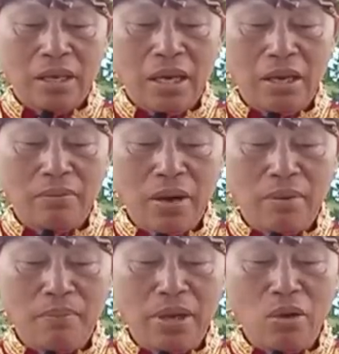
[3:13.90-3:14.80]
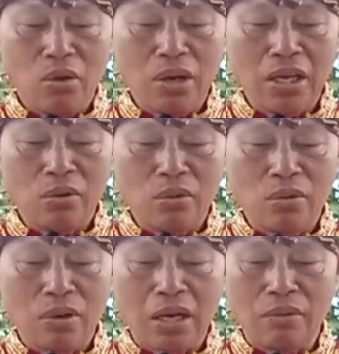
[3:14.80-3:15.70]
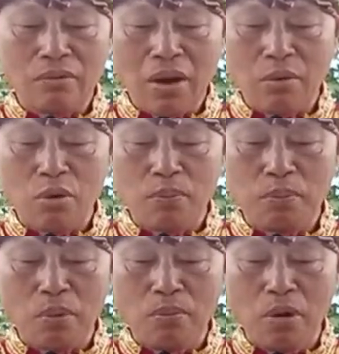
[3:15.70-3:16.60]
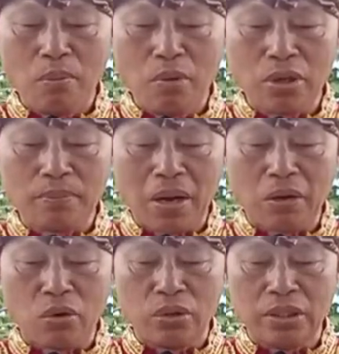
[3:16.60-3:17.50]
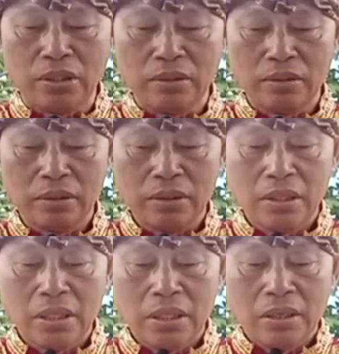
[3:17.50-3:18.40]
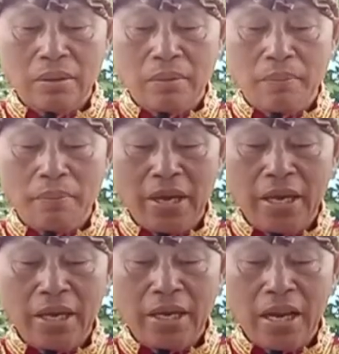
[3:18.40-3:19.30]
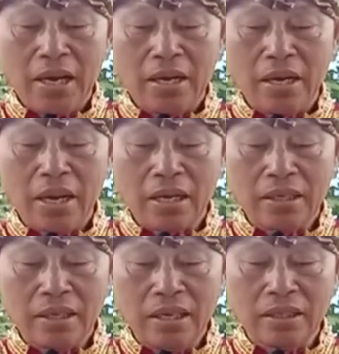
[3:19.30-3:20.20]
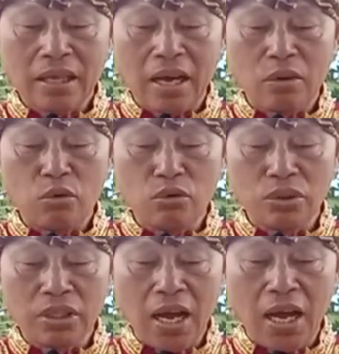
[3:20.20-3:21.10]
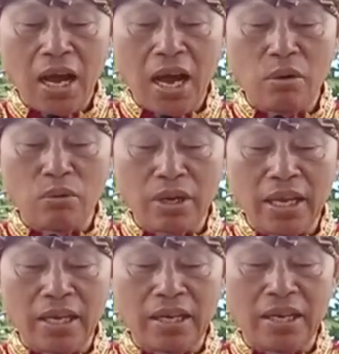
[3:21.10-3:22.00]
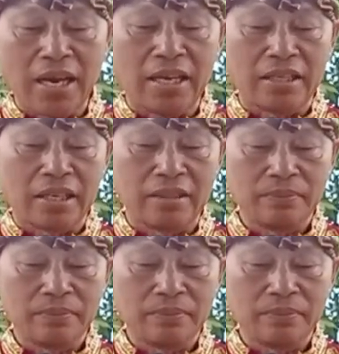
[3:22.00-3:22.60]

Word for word: Eva meole ungkari wawo pombobori pangkoni. Bedanda kita nunja anu ree rirayanya.